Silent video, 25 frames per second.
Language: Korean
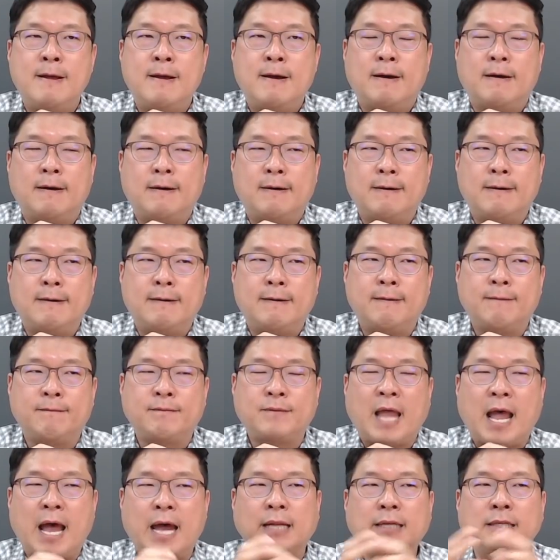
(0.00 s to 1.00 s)
어,
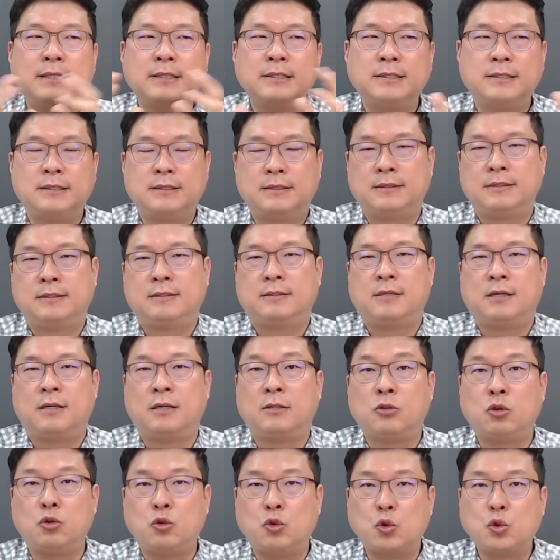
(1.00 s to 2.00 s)
다른
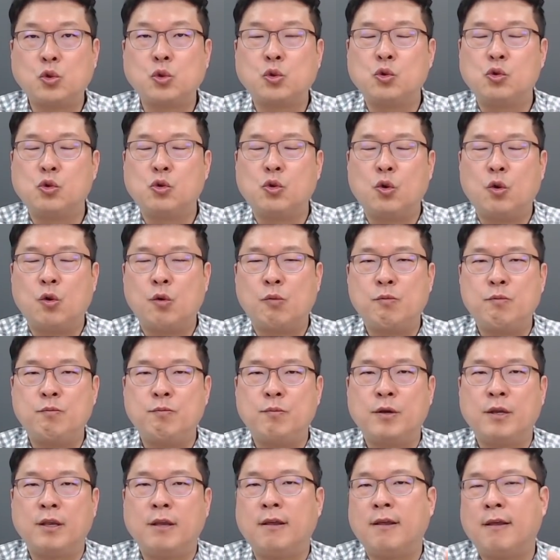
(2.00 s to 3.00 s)
어떤 요소들도
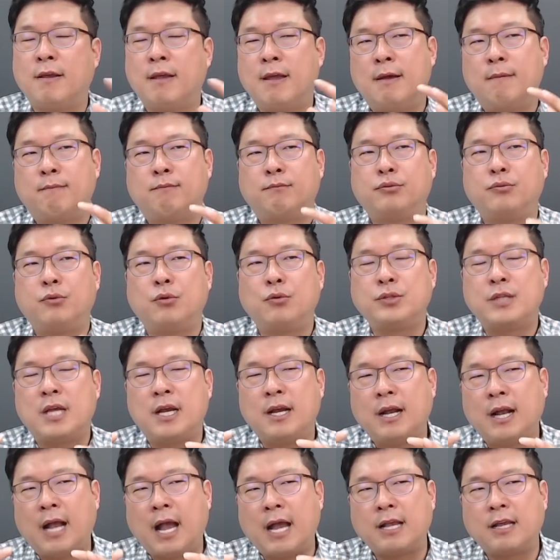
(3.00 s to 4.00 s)
분명히
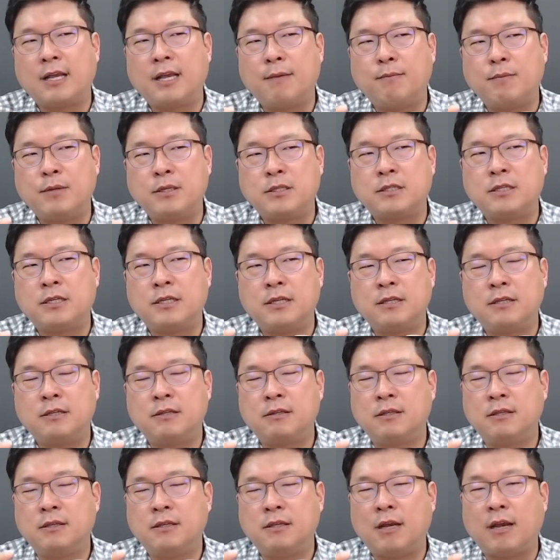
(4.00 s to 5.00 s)
부동산 가격에
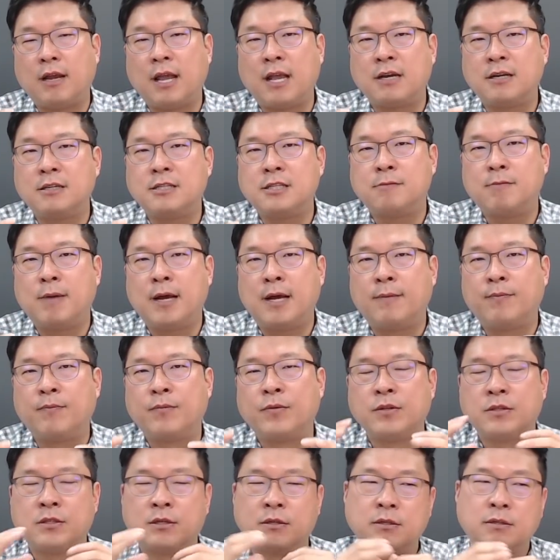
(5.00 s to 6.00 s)
미치는 영향이 크지만
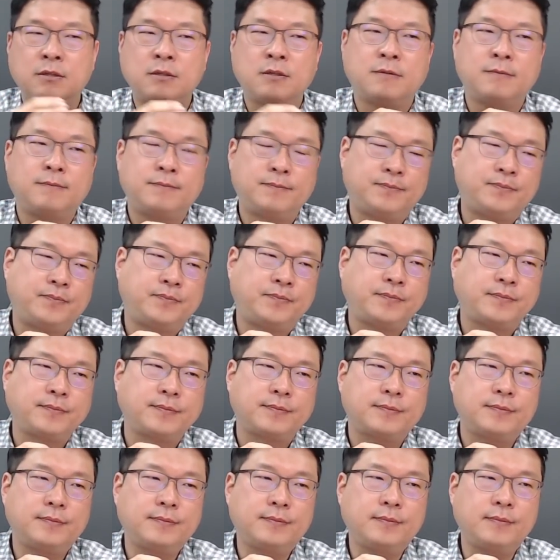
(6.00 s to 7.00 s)
저는
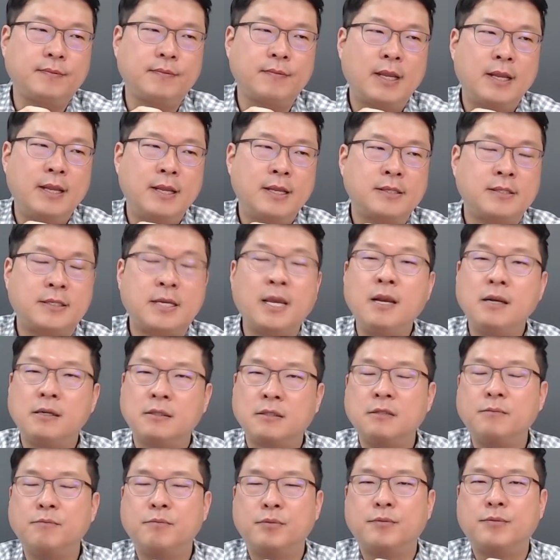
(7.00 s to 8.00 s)
제일
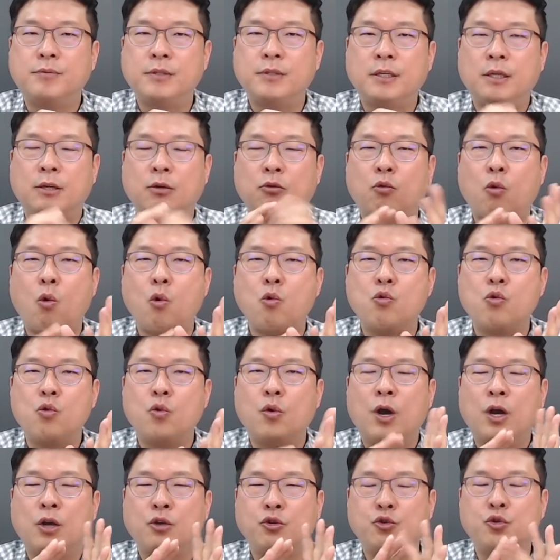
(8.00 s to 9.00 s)
큰 부분이
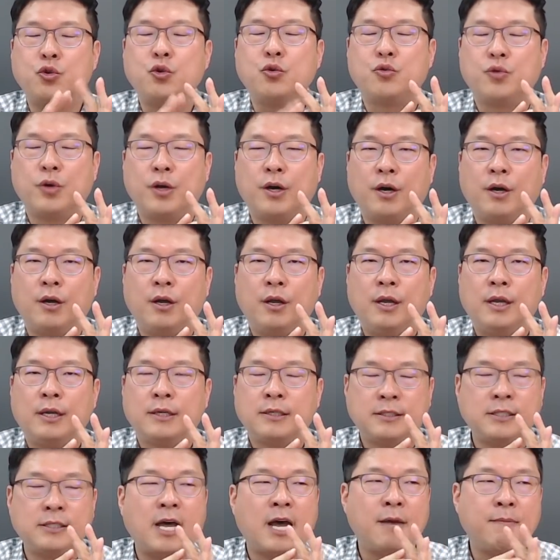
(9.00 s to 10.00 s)
공급과 수요고요.
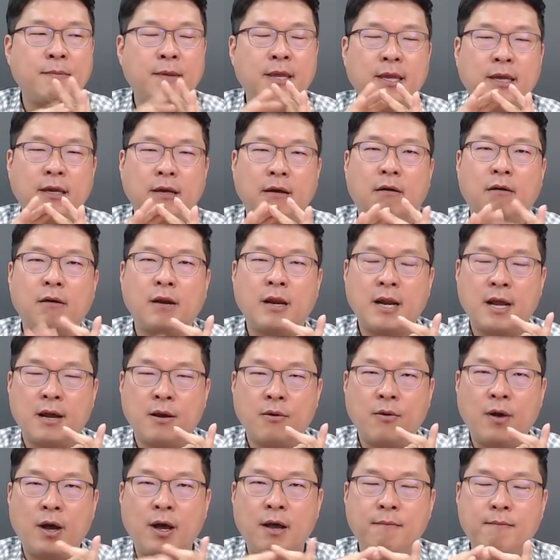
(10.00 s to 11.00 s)
그 다음이
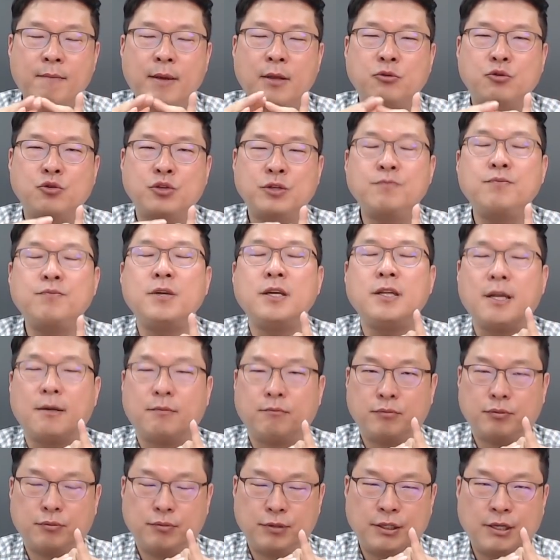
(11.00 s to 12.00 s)
거래량과 매수 심리에
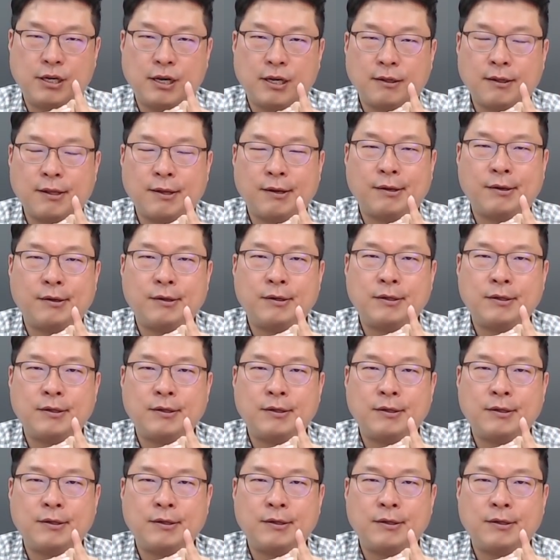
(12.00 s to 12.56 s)
대한 부분인 것 같아요.